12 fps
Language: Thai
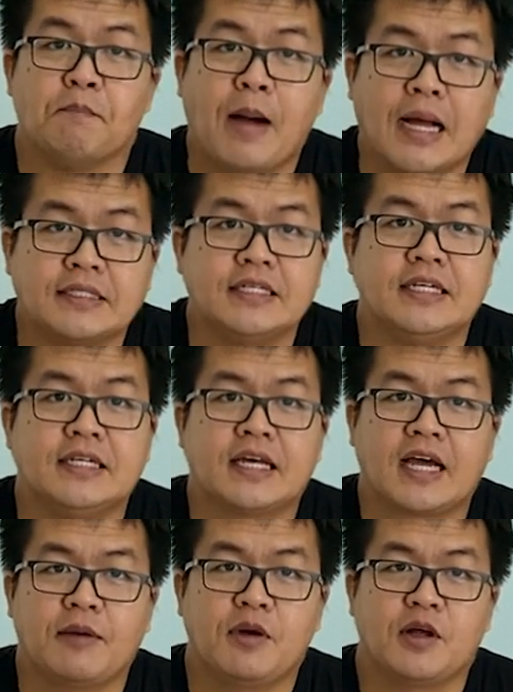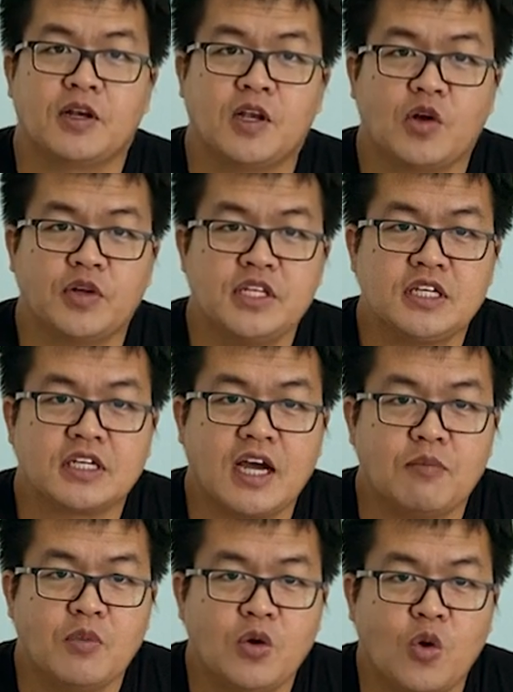บางทีนะครับ เราได้ยิน
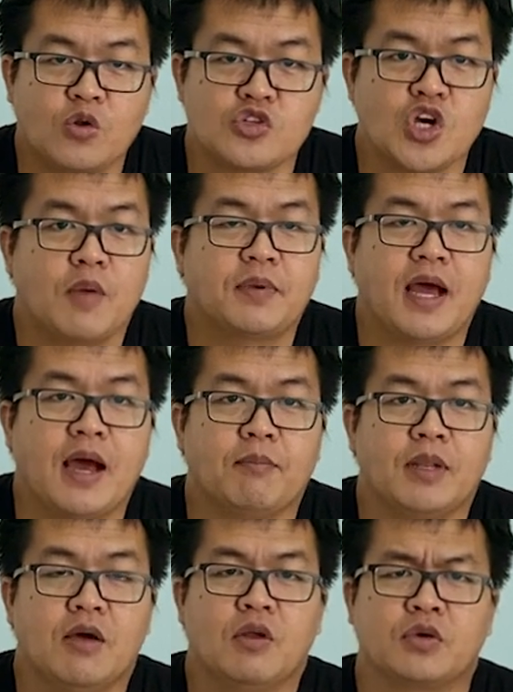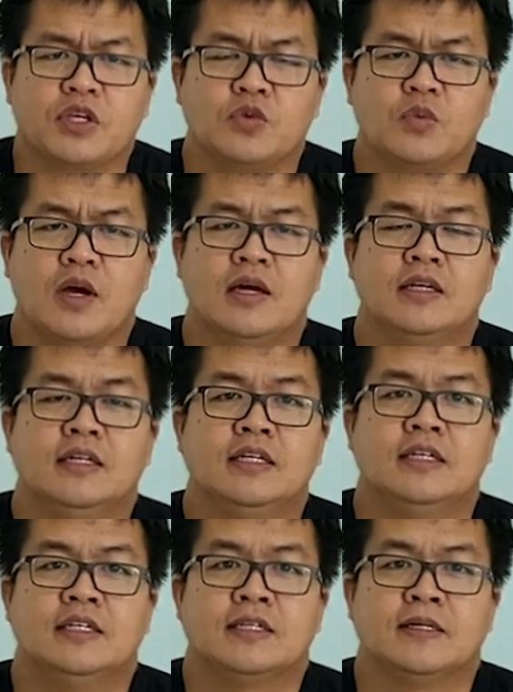คำว่าคนชอบธรรมแล้วเราคิดว่า
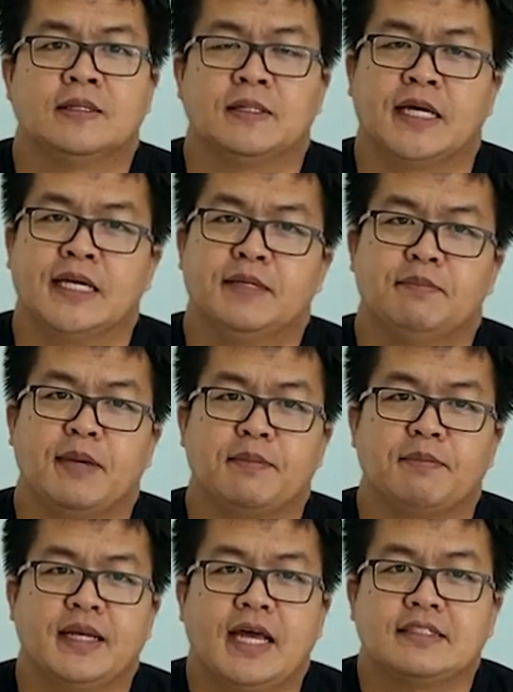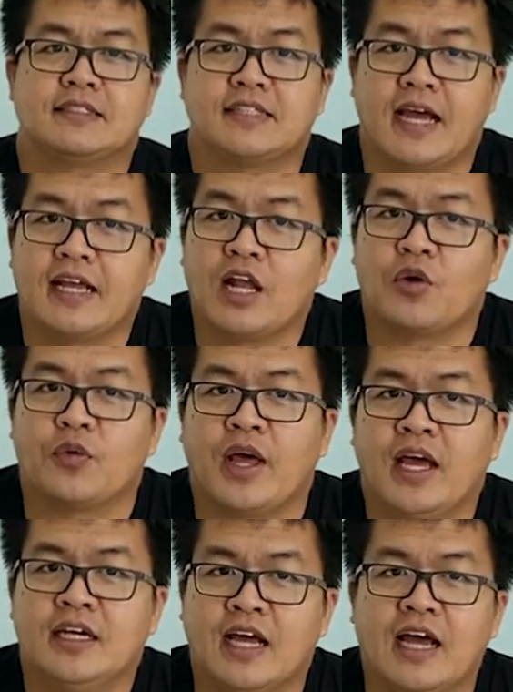เอ๊ะ มันไม่น่าจะใช่เรา
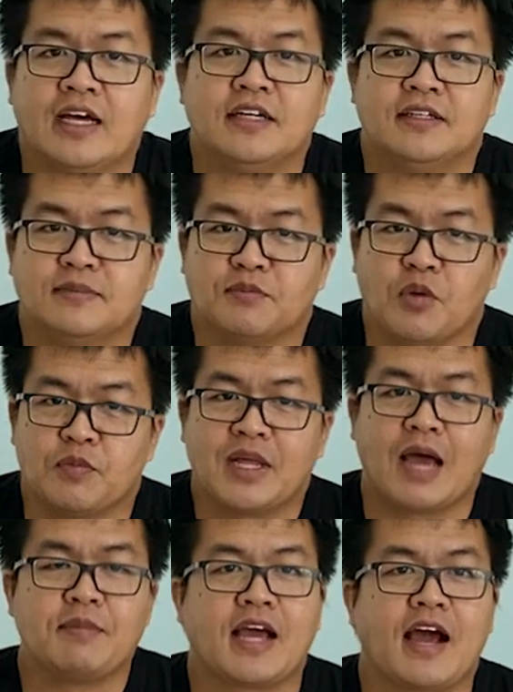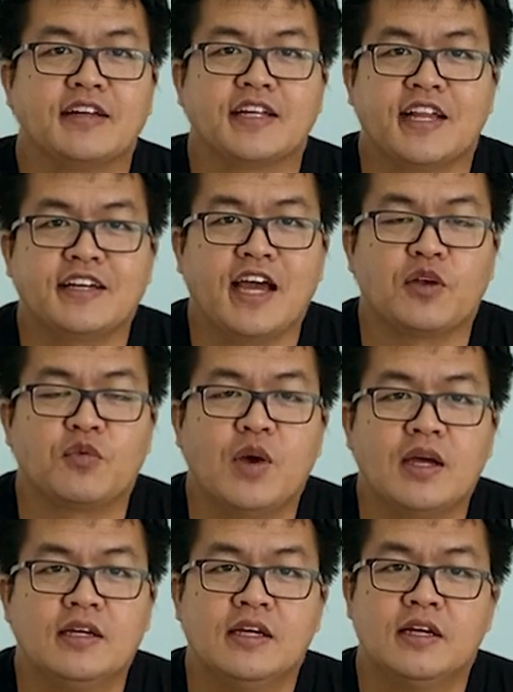นะ อ่ะ ผมถามอีกครั้งหนึ่งแล้วกัน
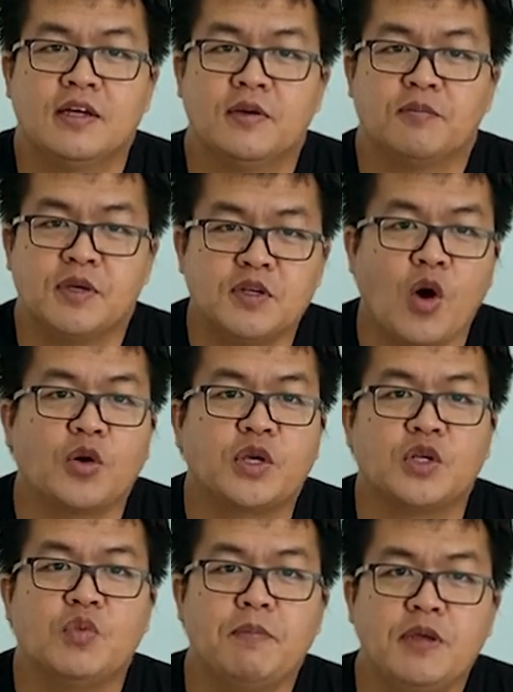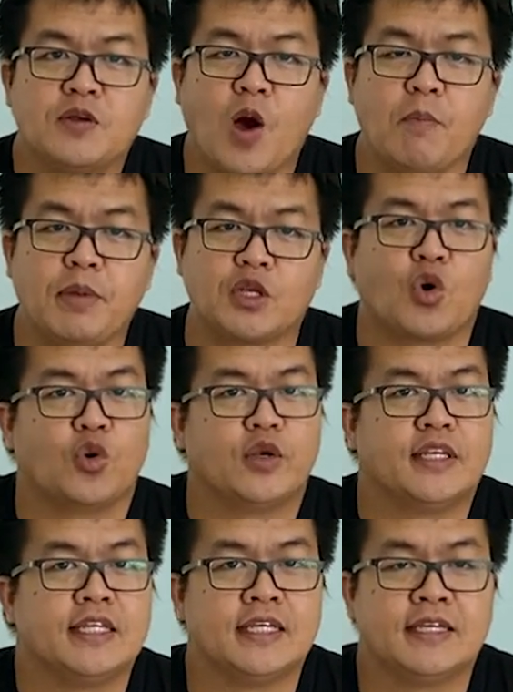ว่า พี่น้องคิดว่าพี่น้องเป็นคน
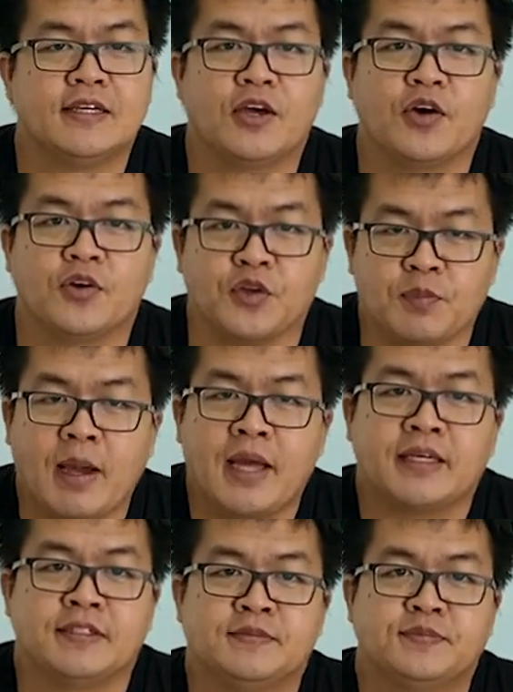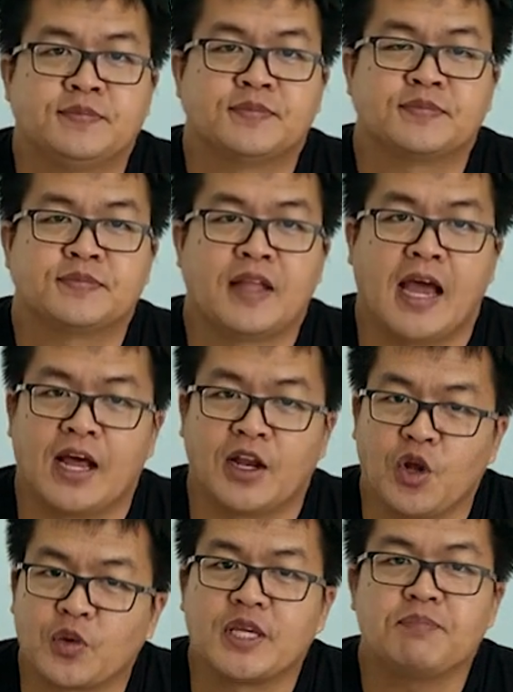ดีหรือไม่ อ่า
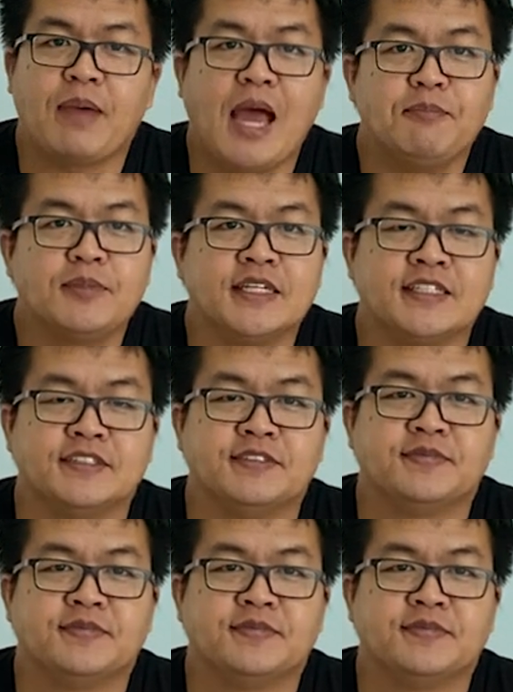ลองคิดแป๊บหนึ่ง